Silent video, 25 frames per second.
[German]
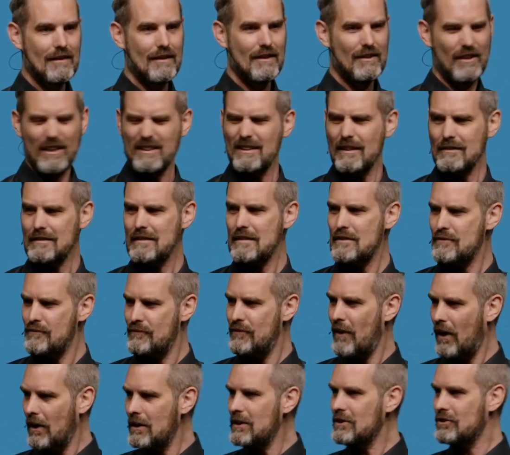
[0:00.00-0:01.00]
Nicht, dass es
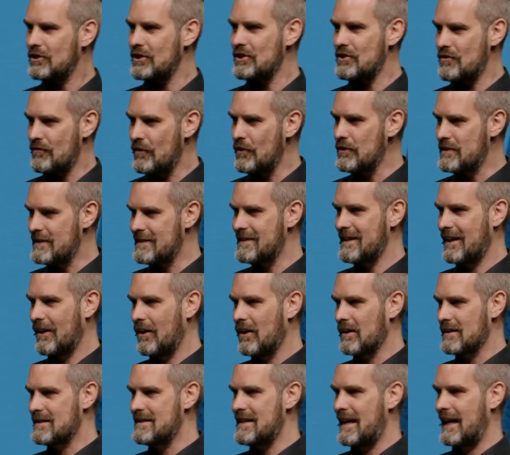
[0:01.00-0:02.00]
falsch ist, Wissen
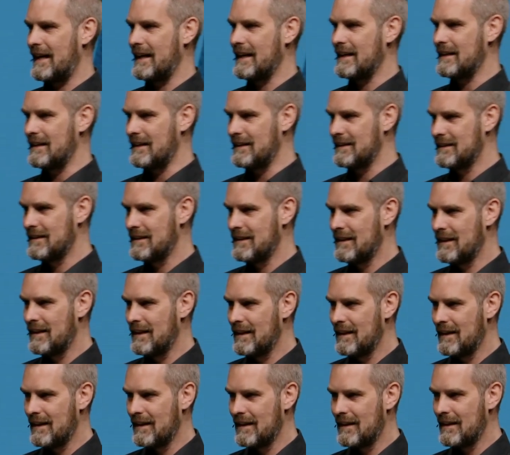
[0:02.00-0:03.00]
anzeigen.
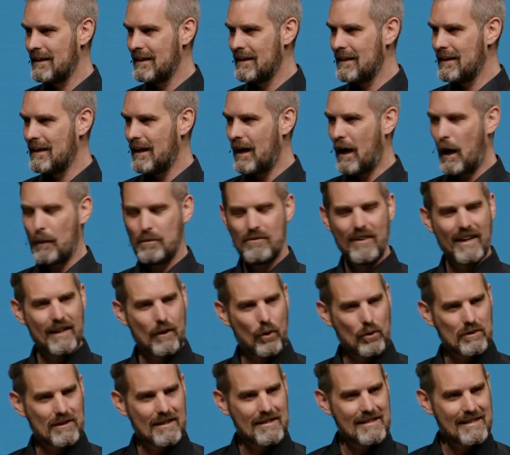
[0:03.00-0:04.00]
Aber wenn
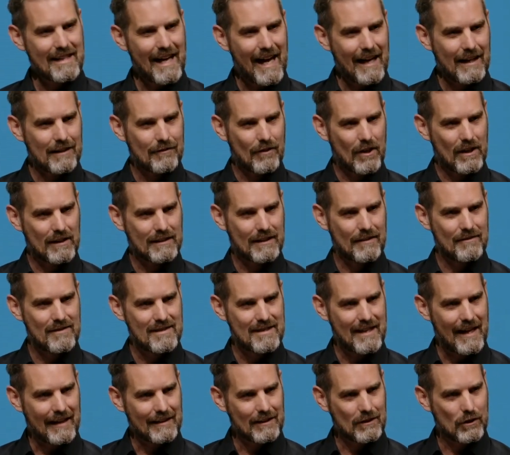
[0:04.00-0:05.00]
Gottes Gegenwart im
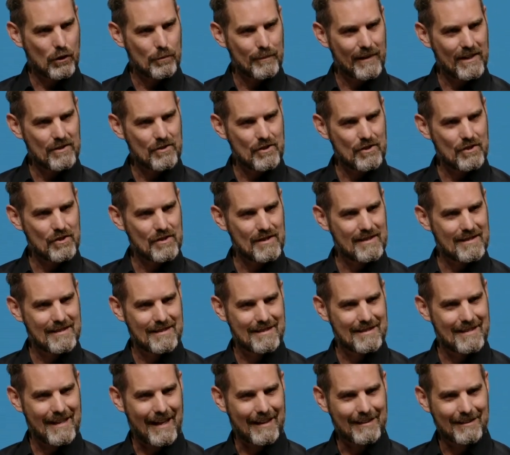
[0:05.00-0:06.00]
Zentrum ist, ist
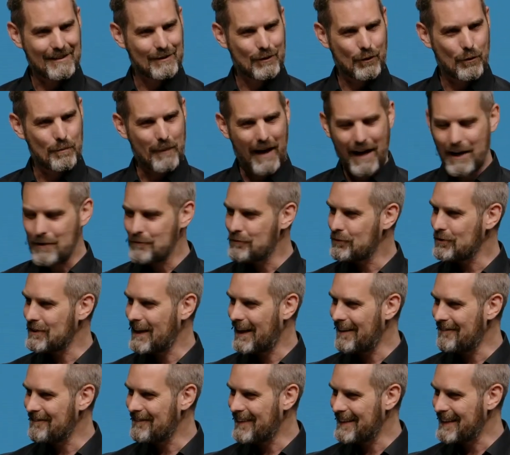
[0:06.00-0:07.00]
das Zentrum auch von
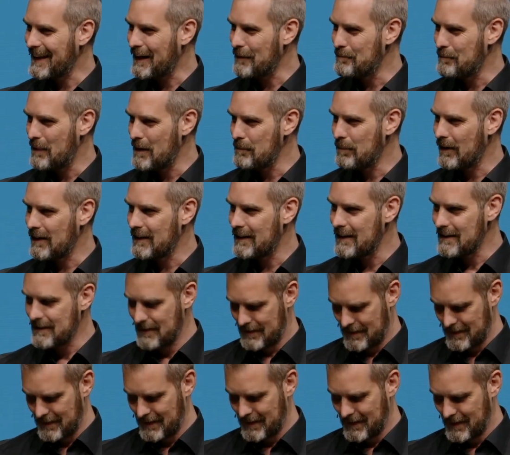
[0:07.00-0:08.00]
dem, wenn ich die Bibel
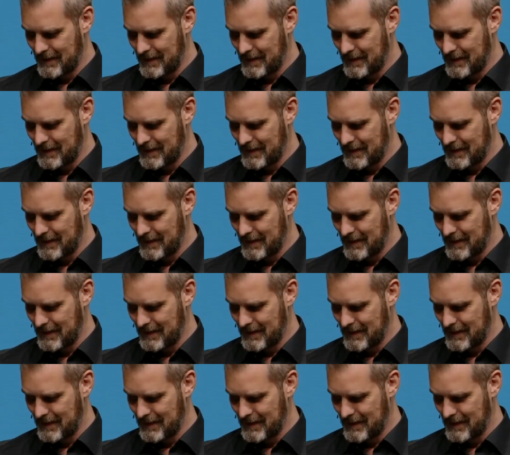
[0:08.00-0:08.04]
lese,